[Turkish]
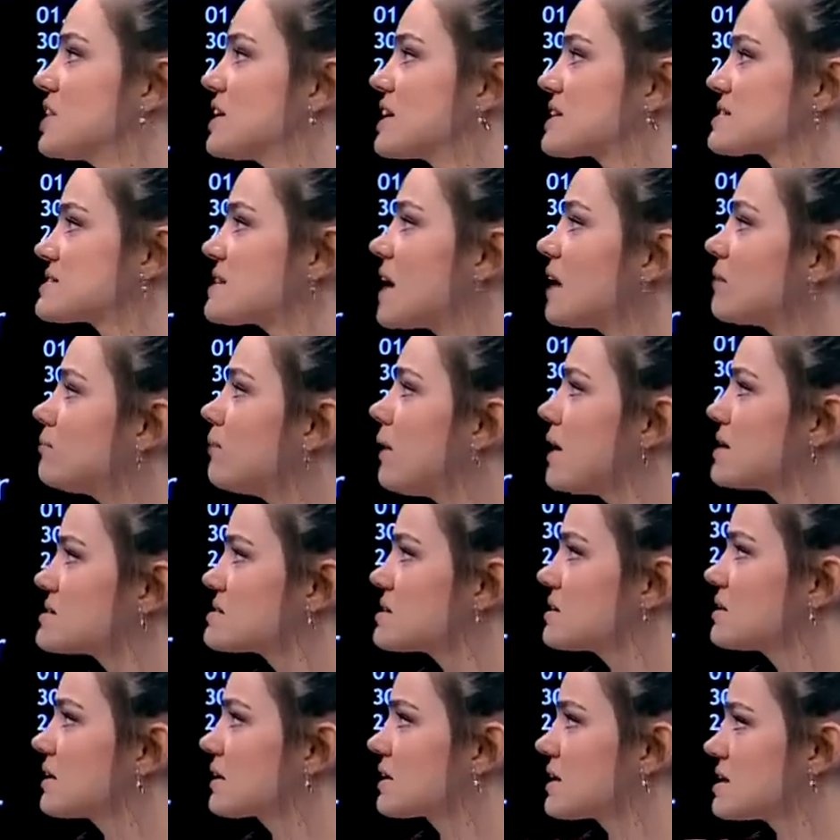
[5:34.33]
Çeyreksel
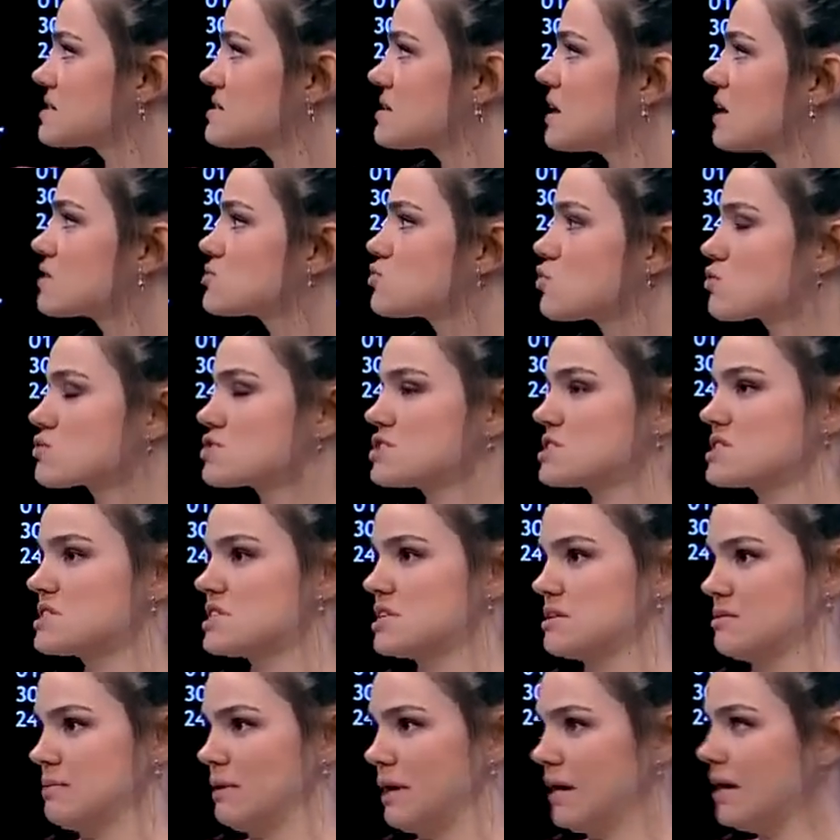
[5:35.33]
bazda da keza çok
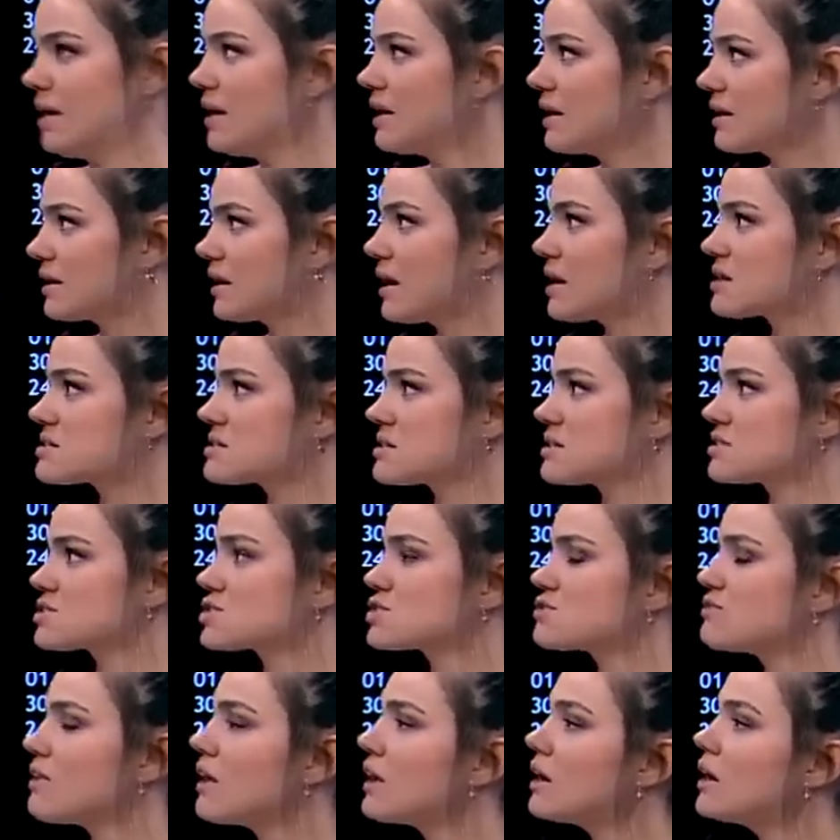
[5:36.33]
ciddi bir kar
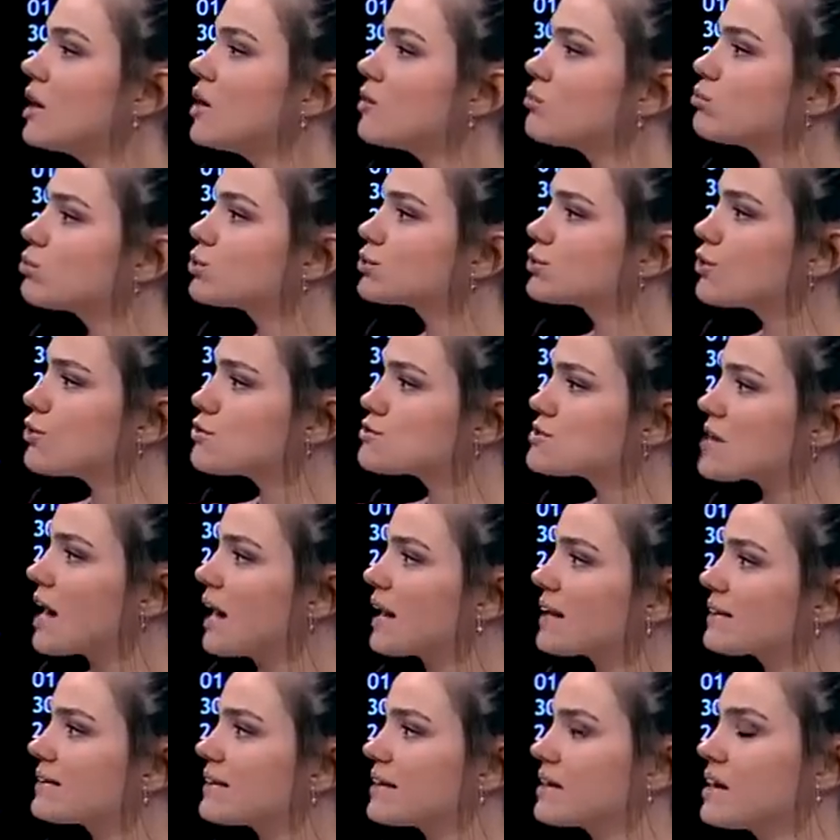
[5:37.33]
azalışı var. Burada
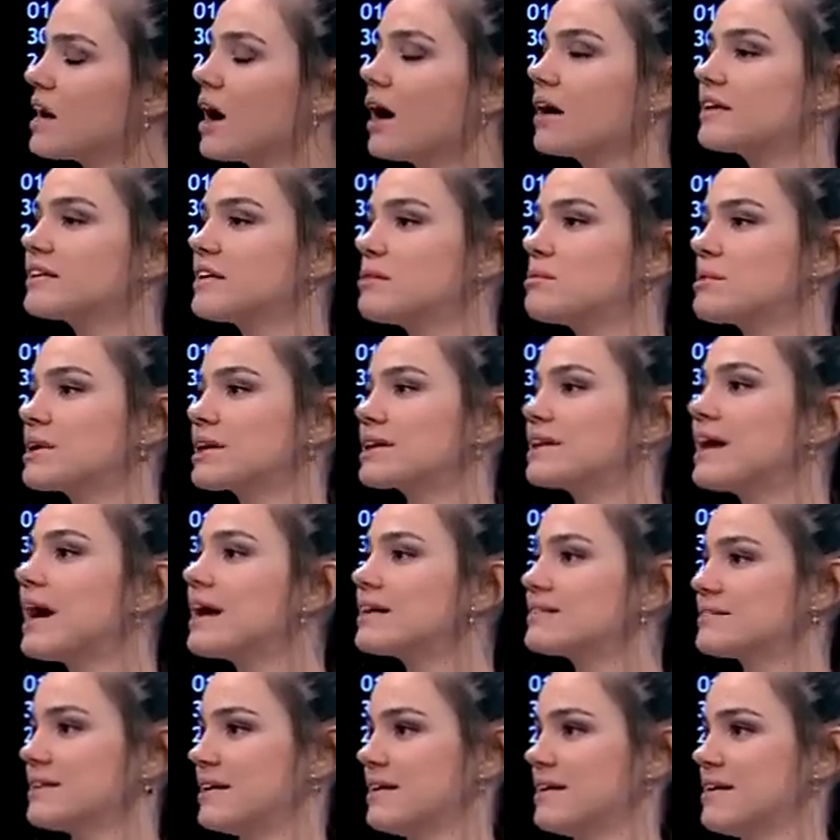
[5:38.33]
özellikle
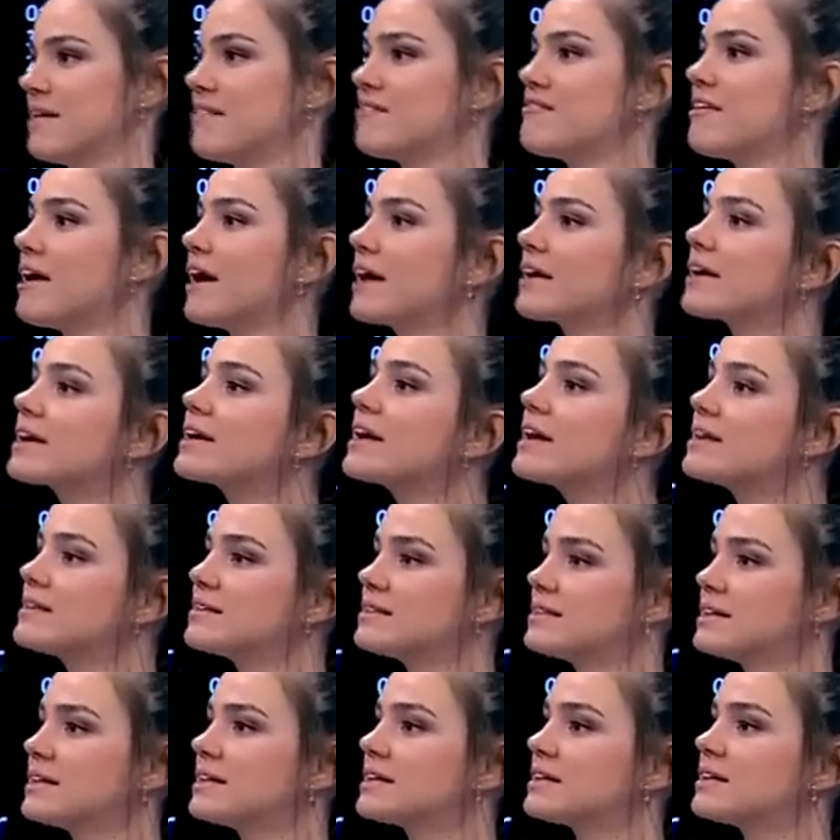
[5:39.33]
Kardemir'in senin ertelenen vergi
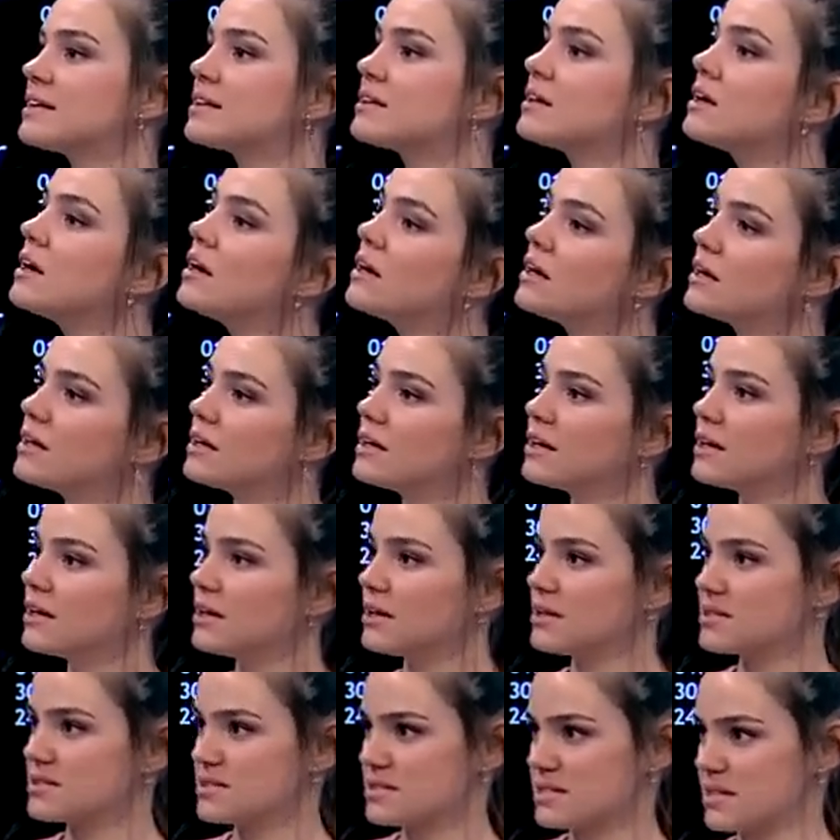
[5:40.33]
gelirlerinin
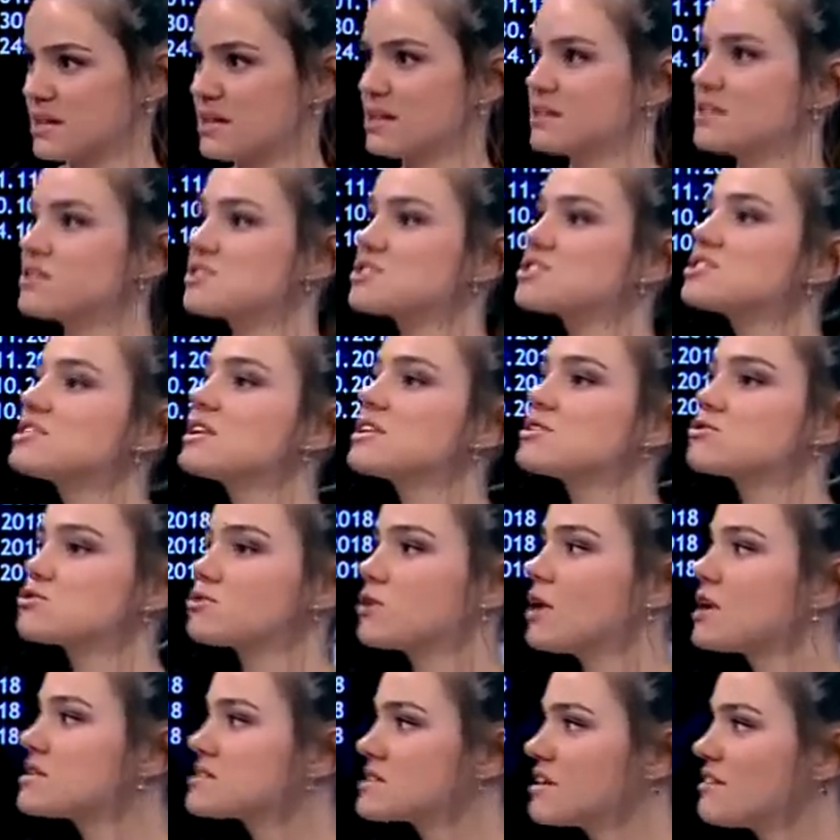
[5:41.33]
e, senin için
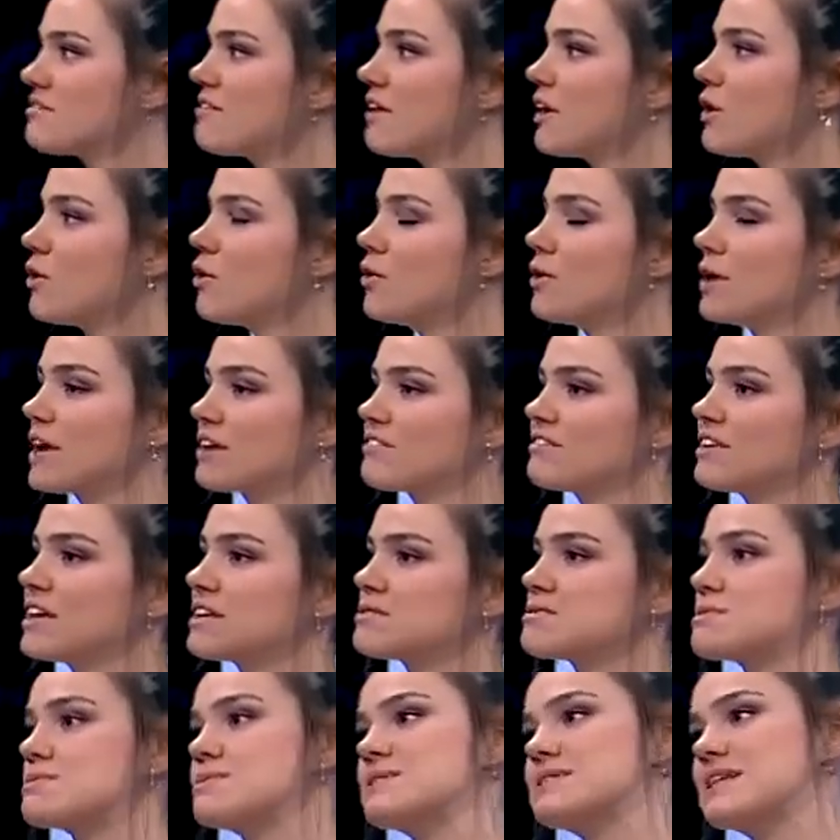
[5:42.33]
hani az evvel
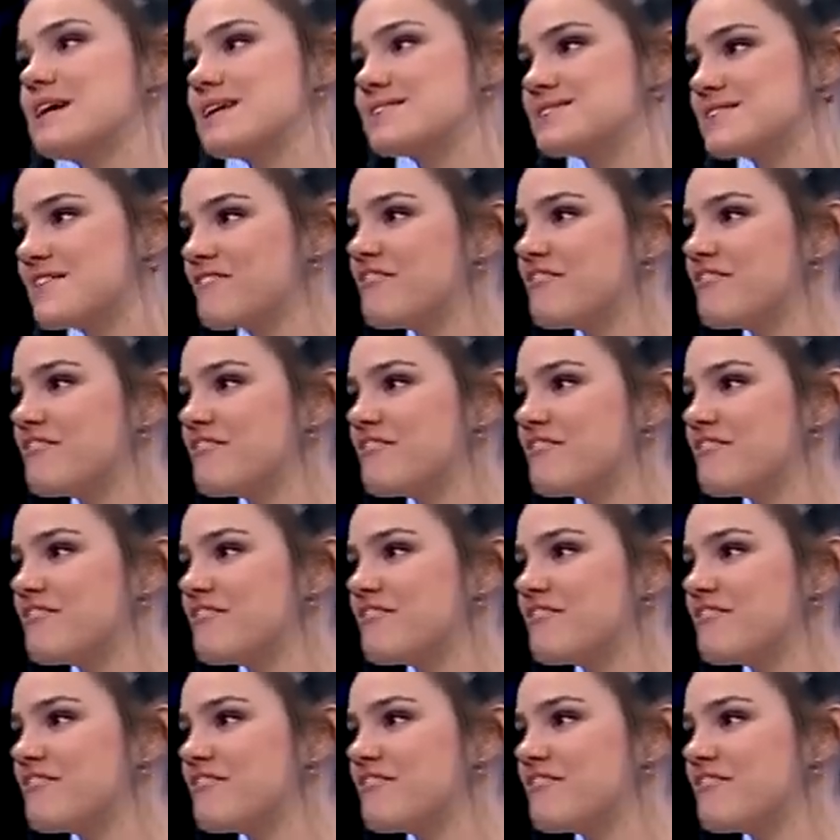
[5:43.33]
örnek verilmemiz